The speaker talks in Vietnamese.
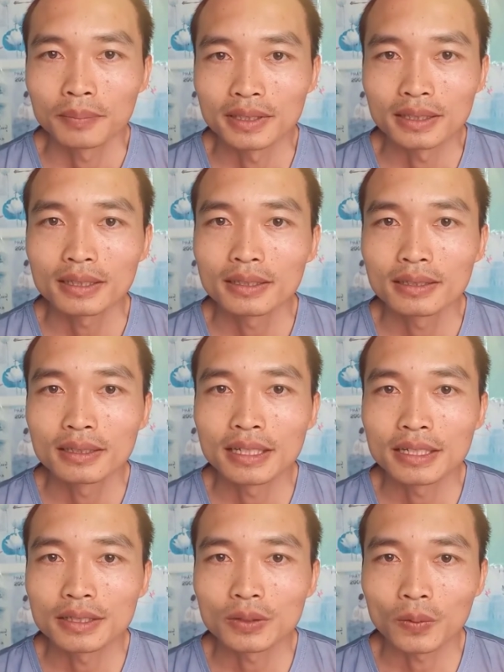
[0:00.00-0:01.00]
mình thích
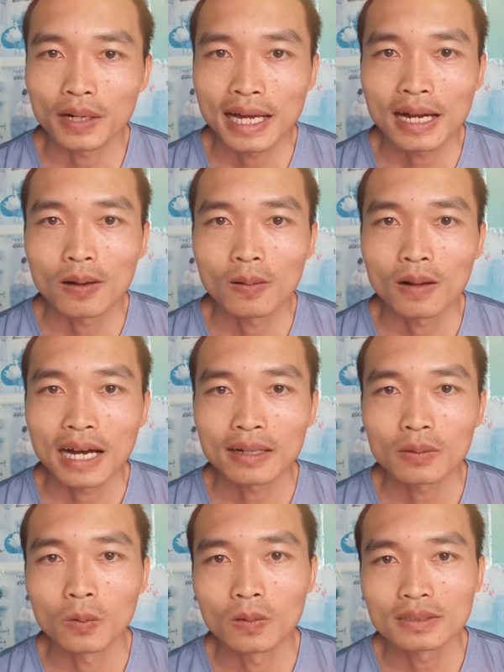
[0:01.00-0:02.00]
đi chỗ nào,
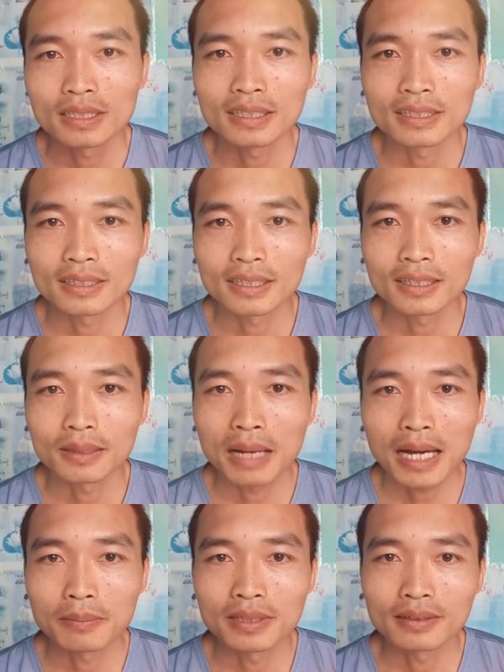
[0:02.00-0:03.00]
ăn uống gì thì
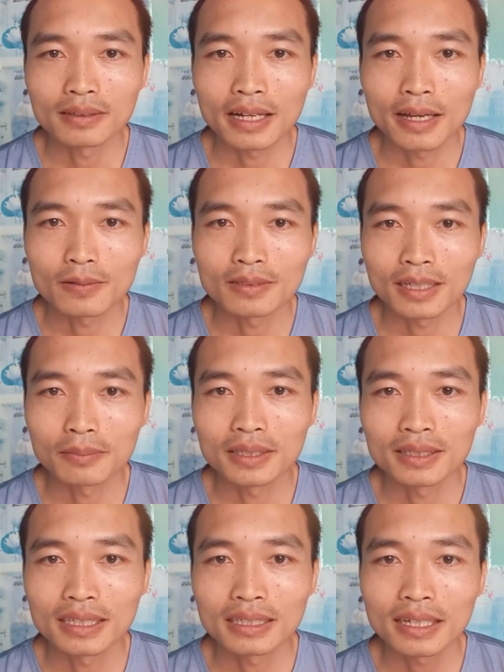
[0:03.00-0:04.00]
bạn mình đều dẫn
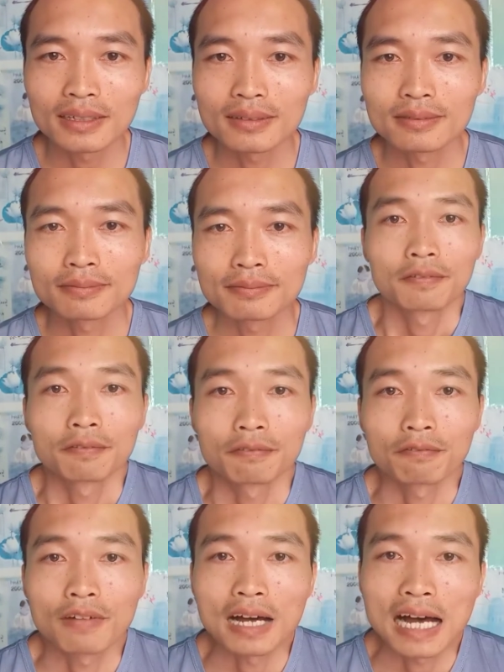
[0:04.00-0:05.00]
mình đi hết.
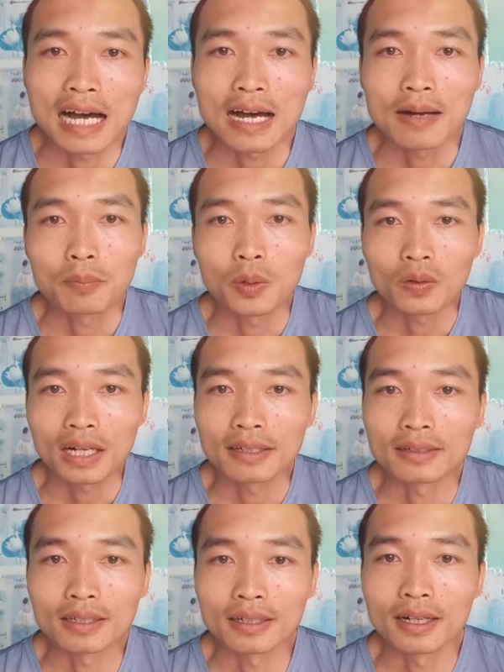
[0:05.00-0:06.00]
Và một
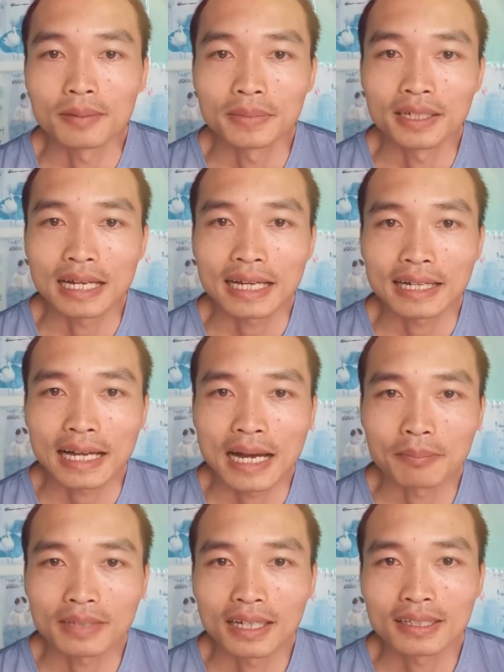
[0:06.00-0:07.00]
lần nữa mình lại
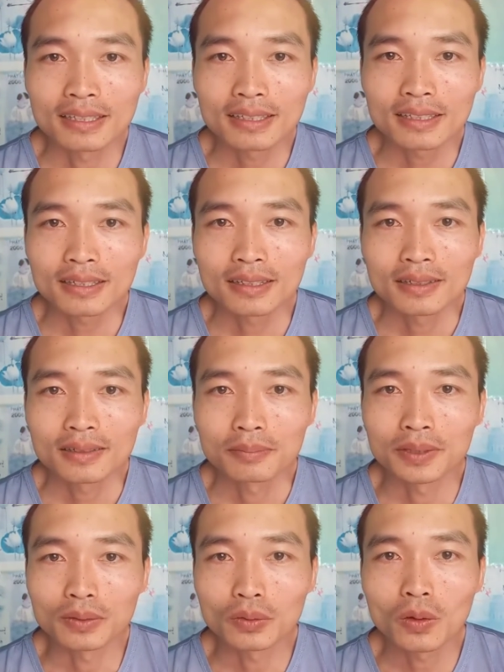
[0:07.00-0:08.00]
cảm thấy
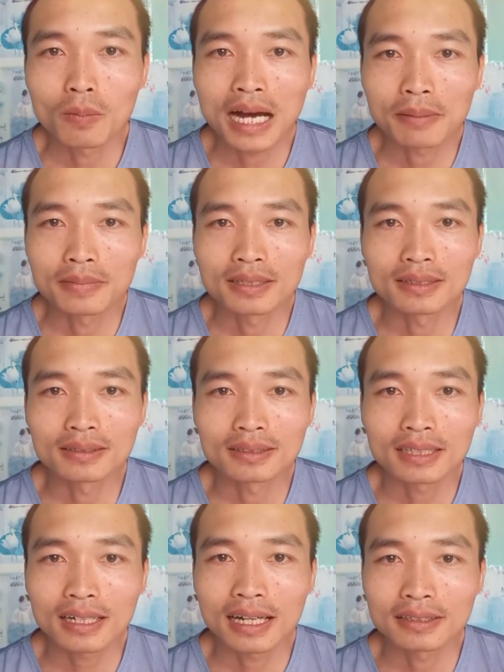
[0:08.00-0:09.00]
mình thua bạn
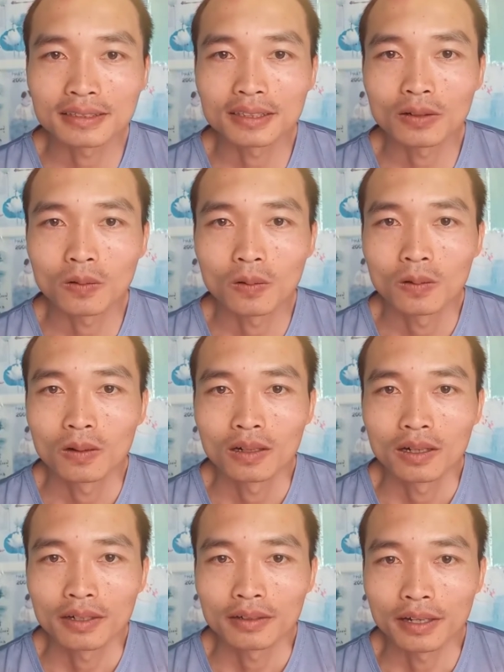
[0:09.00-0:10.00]
mình rất là nhiều.
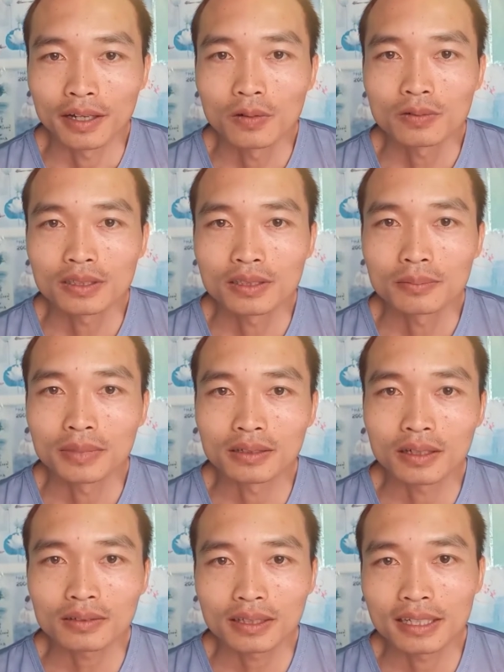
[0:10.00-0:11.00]
Nếu như
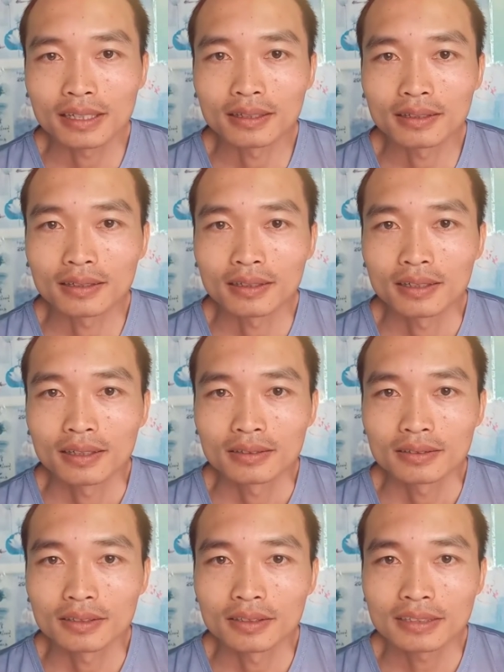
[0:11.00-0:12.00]
mình có tiền,
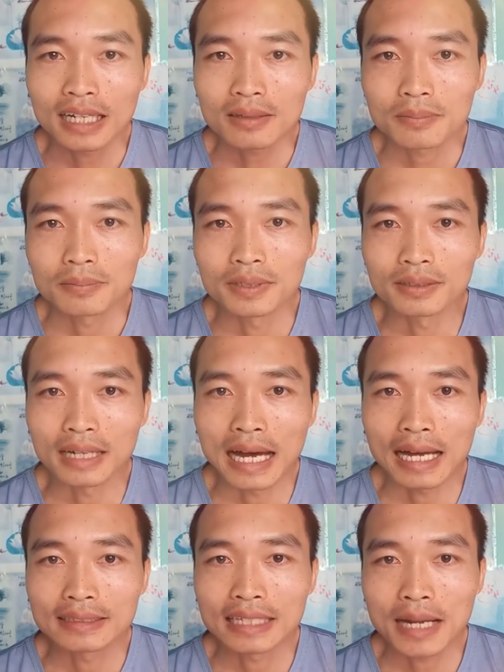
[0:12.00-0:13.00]
chưa chắc mình
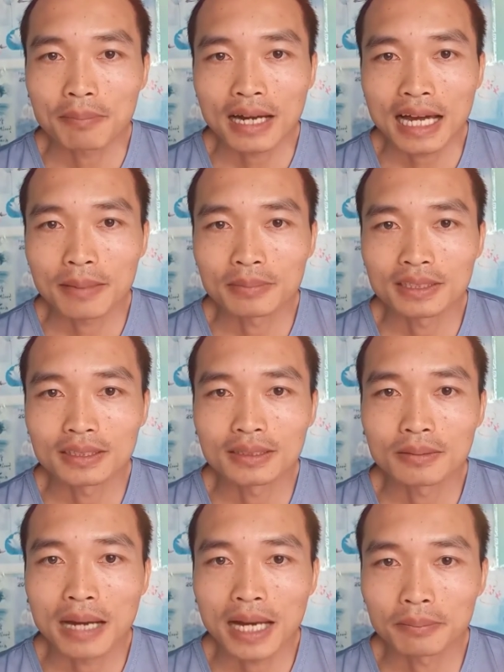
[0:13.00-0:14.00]
đã dám làm
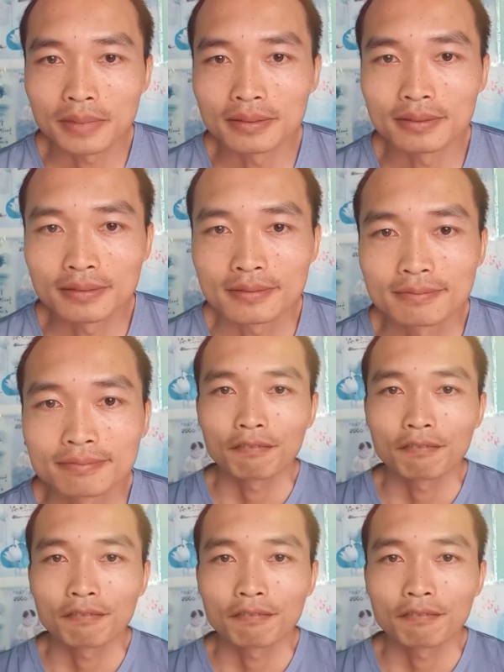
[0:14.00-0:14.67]
như bạn mình.